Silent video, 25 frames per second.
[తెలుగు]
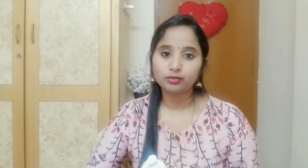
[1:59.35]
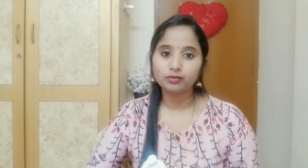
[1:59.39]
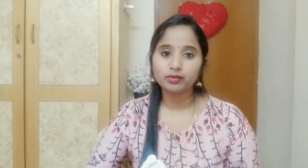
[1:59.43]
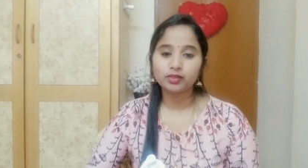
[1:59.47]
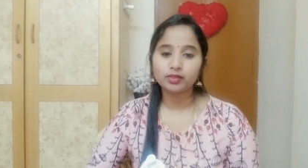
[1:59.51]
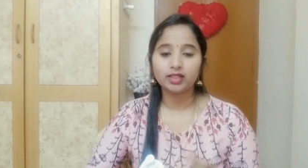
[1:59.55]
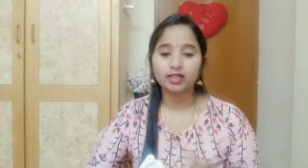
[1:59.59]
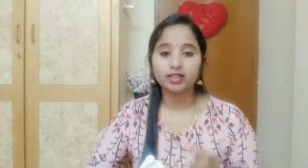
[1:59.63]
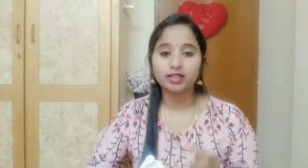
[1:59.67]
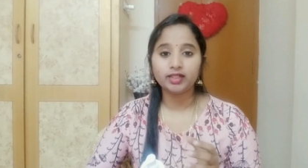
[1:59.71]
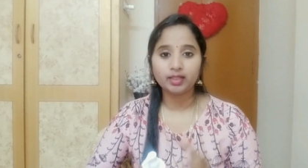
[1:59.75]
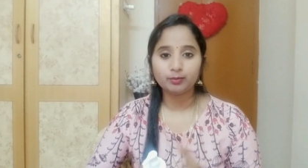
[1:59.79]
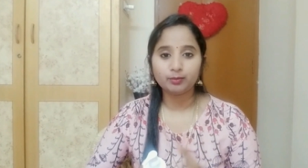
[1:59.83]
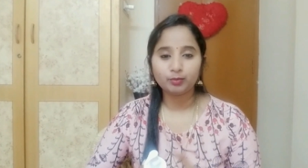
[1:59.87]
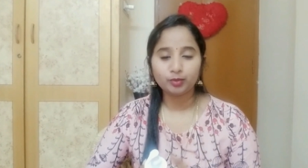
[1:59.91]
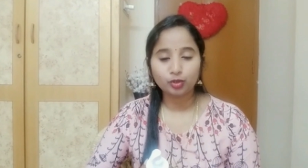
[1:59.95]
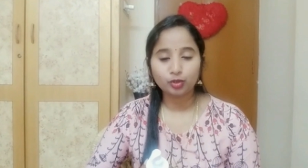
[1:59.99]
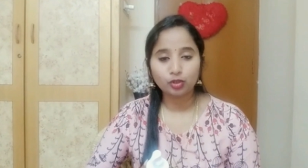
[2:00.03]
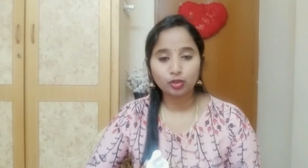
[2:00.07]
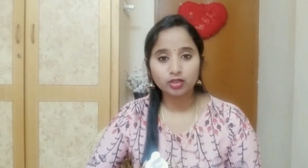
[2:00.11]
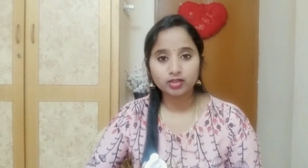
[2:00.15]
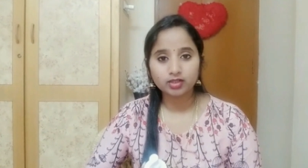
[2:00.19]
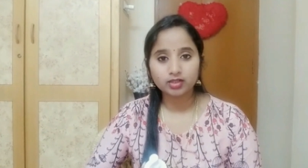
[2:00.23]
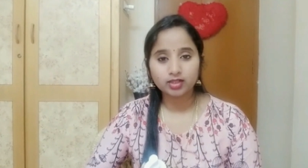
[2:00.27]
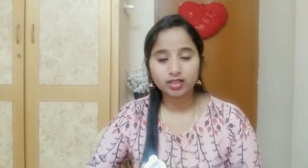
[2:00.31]
యూస్ అండ్
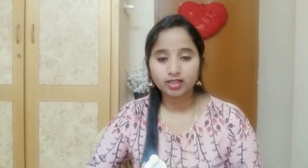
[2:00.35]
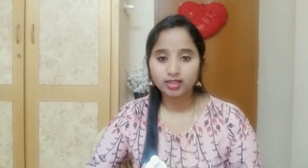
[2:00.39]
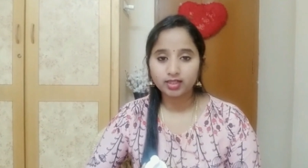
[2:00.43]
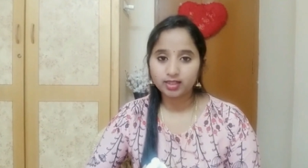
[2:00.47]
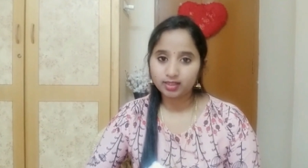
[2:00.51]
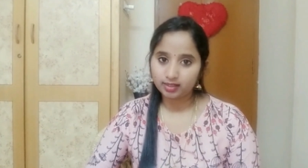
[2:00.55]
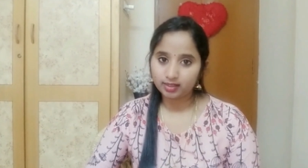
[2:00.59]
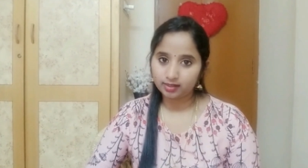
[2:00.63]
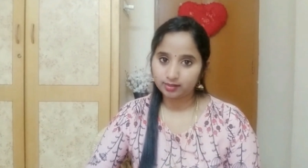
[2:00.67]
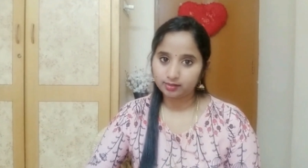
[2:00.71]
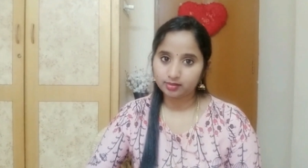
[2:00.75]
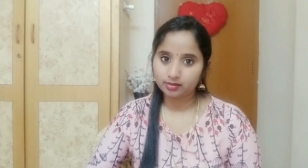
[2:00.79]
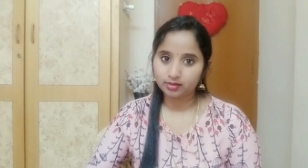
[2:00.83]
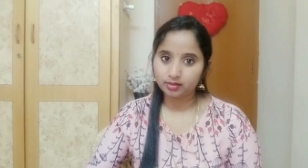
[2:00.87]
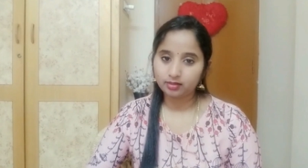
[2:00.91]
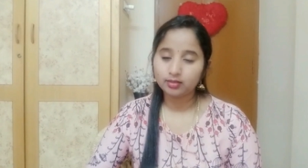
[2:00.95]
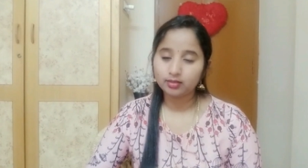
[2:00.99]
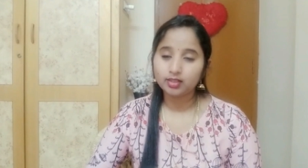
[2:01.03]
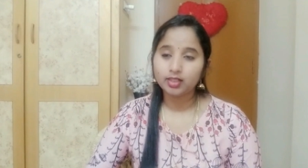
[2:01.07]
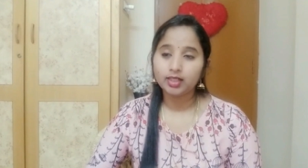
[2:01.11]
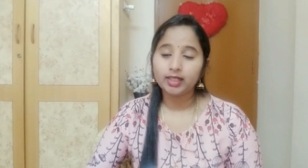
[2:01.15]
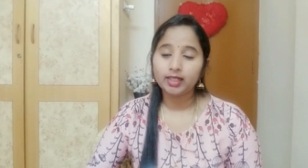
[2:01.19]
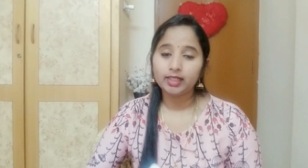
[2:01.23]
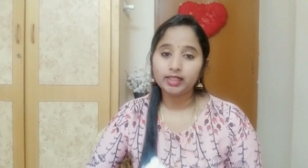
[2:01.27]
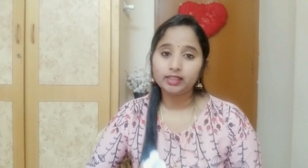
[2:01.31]
డెమటాలజికలీ టెస్టెడ్
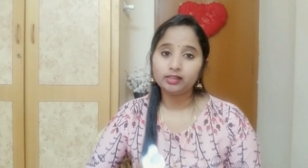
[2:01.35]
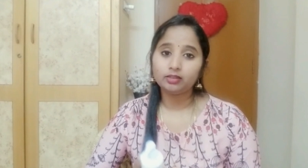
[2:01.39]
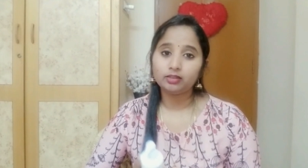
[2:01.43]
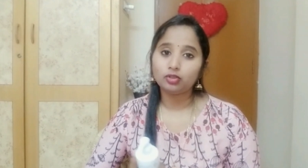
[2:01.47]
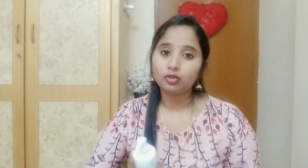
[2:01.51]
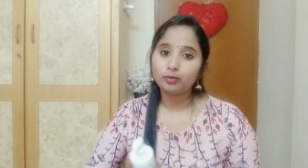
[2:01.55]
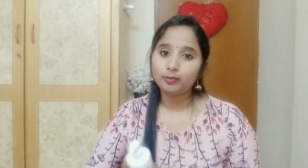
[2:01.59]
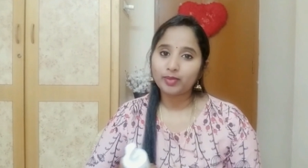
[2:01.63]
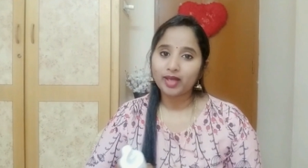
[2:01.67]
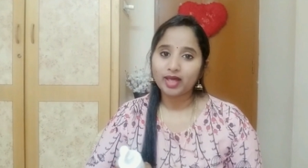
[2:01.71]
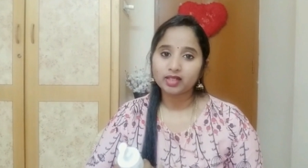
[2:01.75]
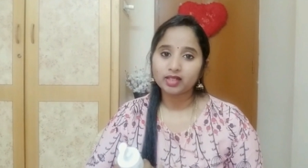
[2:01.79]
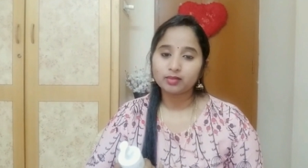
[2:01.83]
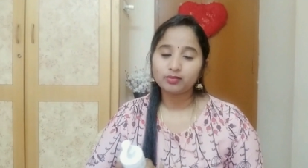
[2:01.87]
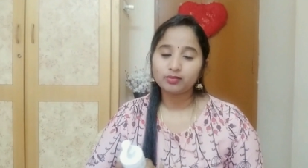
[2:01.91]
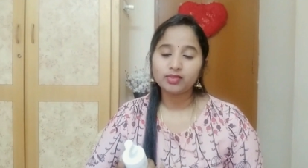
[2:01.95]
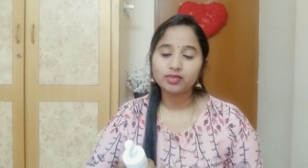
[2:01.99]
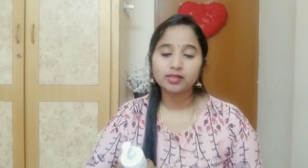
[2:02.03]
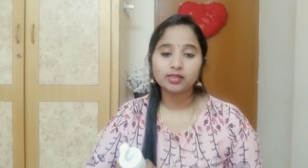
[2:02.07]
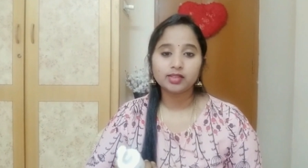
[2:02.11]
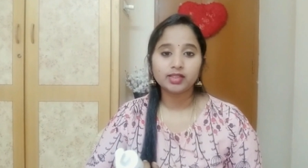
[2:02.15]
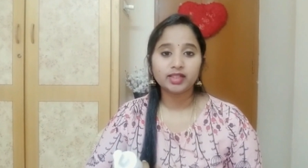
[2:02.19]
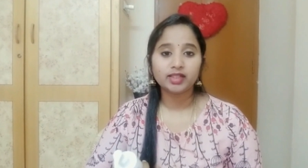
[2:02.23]
ఇందులో పారమెన్స్